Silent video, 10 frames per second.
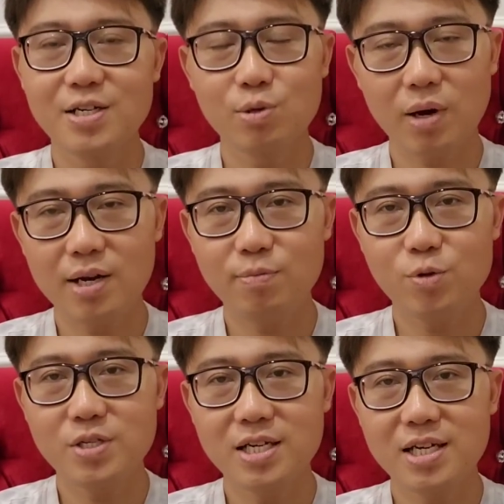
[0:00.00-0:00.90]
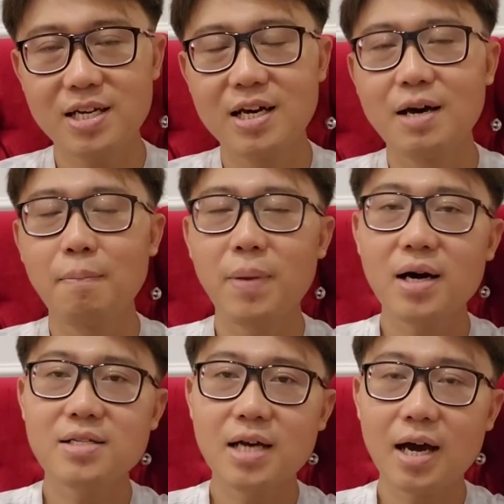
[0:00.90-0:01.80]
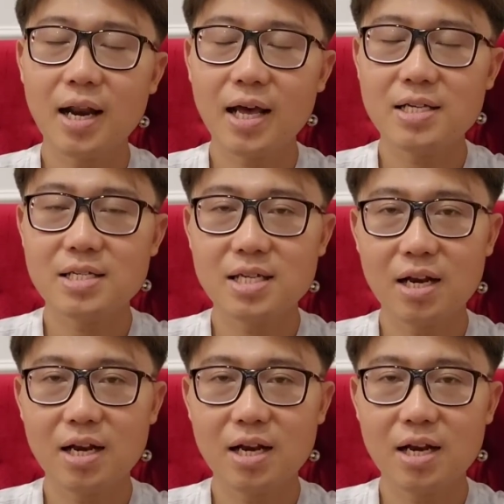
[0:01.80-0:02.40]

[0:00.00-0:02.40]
Suka dipuji, pekerja keras,